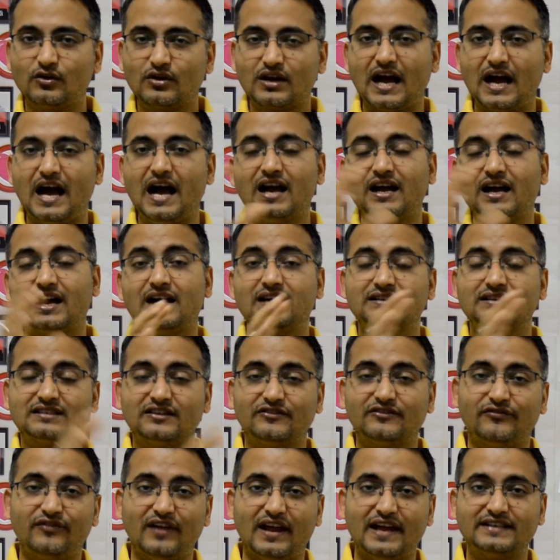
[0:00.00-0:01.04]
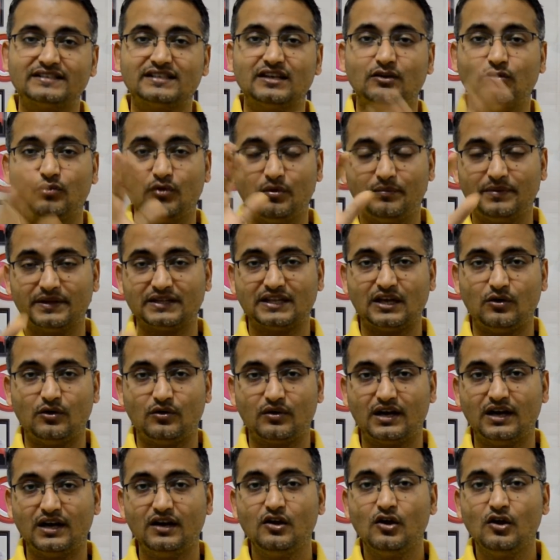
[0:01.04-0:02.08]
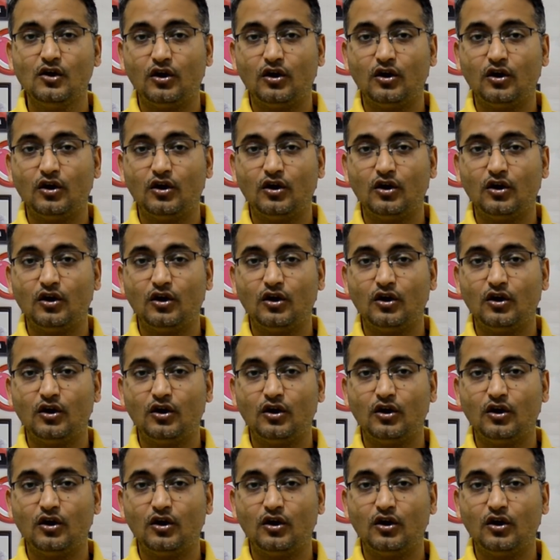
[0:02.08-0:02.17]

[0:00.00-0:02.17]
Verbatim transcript: कहाँ कहाँ से फ़्लाइट से वो बताऊंगा